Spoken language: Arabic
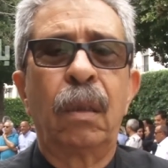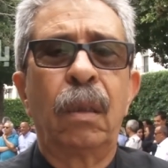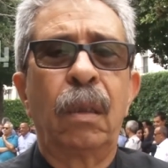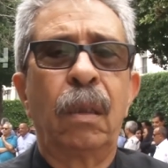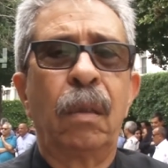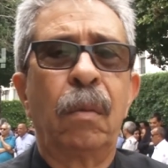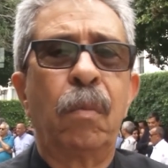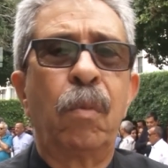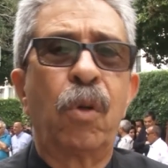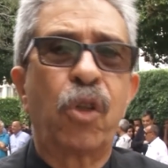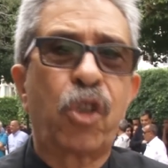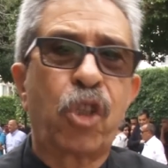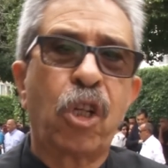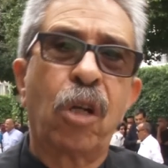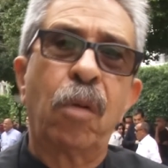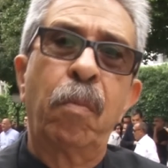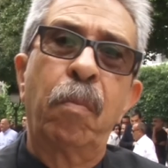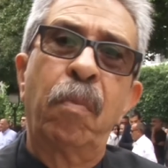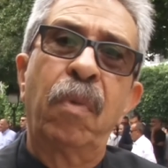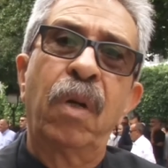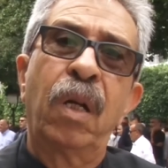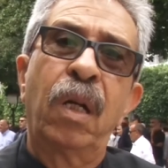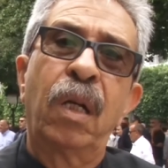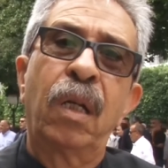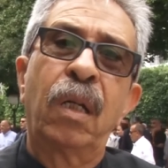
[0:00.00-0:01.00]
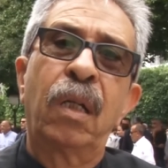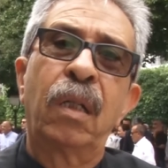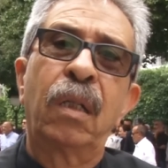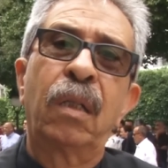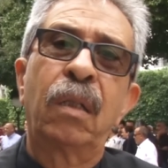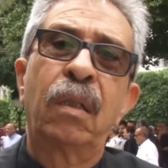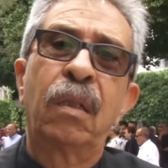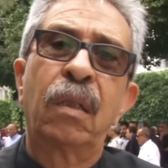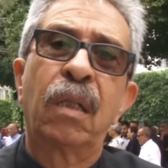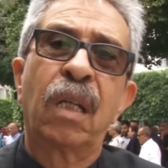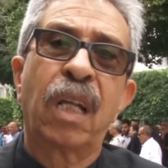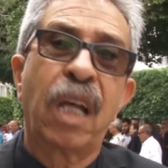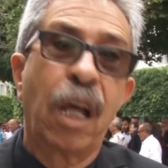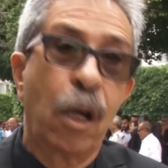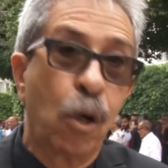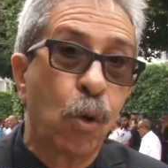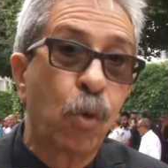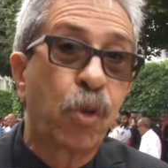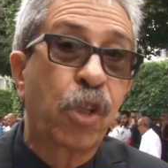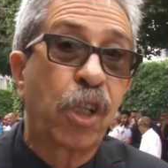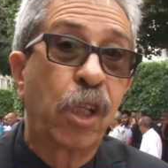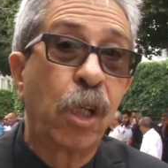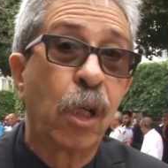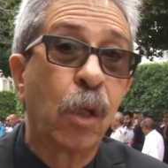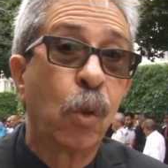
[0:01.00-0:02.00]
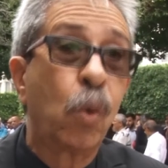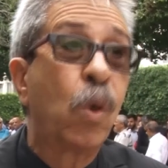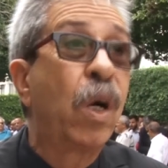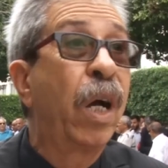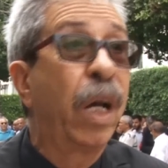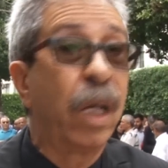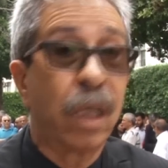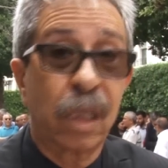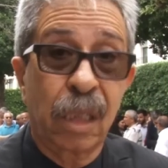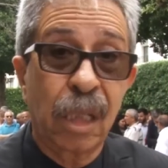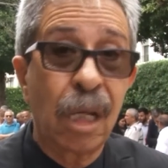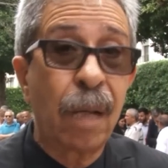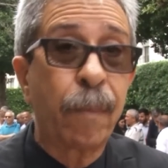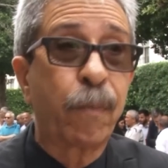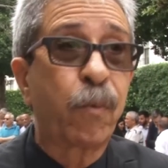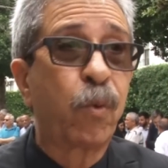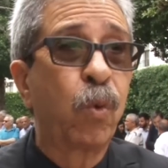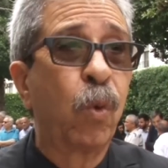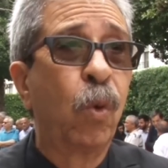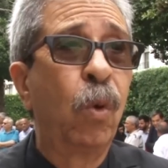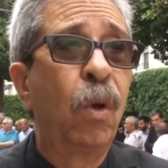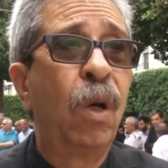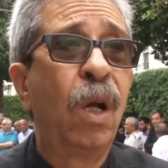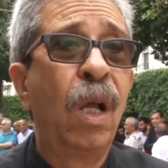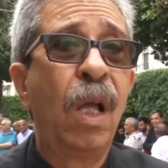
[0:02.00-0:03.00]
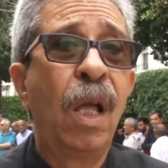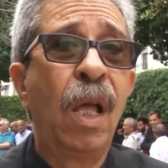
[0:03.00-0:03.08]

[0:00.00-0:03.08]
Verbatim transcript: المجرم آه، الغنوشي وعصابته